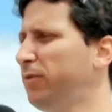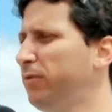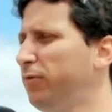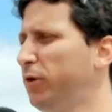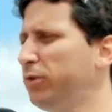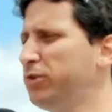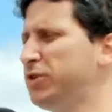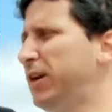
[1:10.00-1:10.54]
em
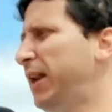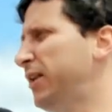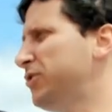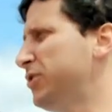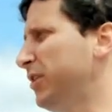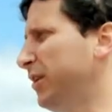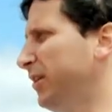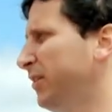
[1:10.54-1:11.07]
volta de
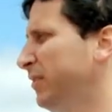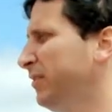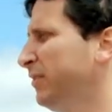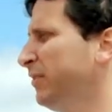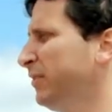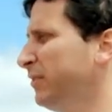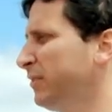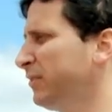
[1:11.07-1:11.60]
Caratinga?
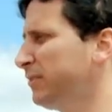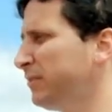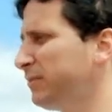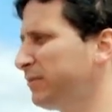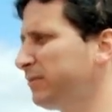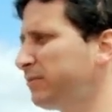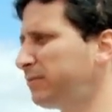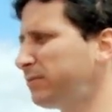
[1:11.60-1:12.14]

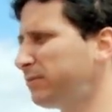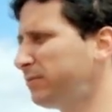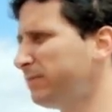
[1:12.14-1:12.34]
Olha, em volta de